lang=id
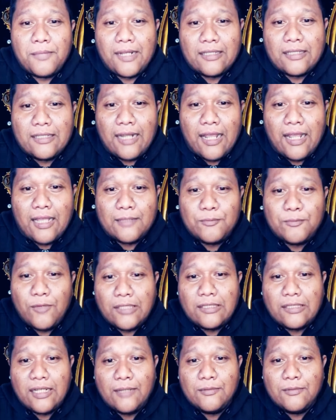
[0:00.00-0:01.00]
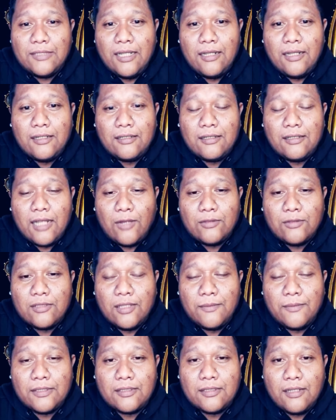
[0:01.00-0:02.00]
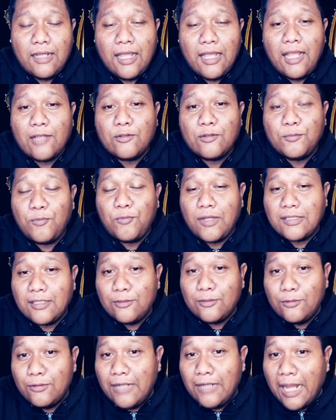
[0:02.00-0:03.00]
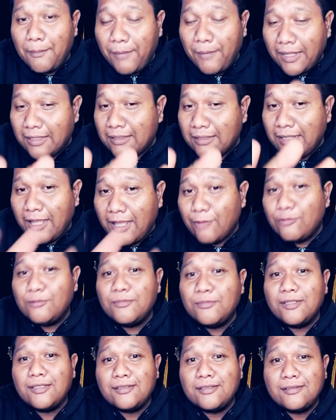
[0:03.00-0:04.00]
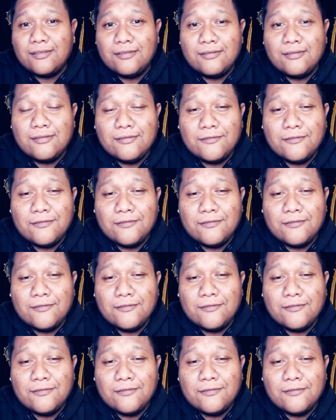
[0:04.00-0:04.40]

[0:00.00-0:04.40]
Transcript: Pernah tirakat puasa Nabi Daud gak mas? Lah aku puasa dulu 8 tahun mas